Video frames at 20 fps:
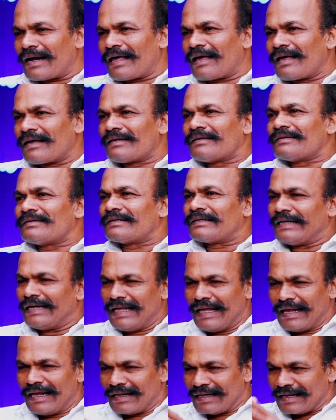வேணாம்
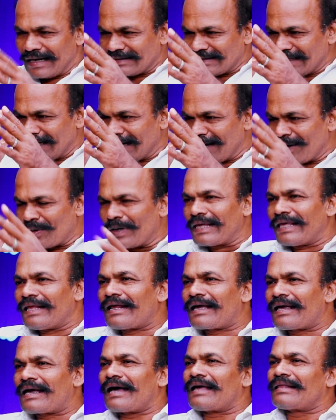நீ எனக்கு ரசிகனா கூட
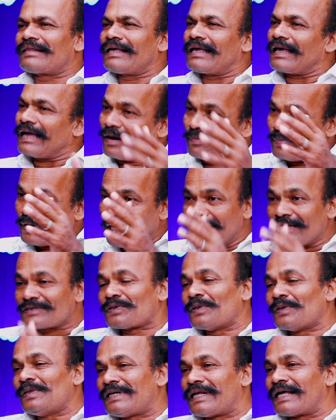இருக்காத
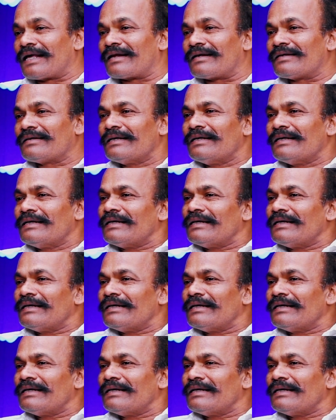அப்படின்னே சொல்லிட்டாரு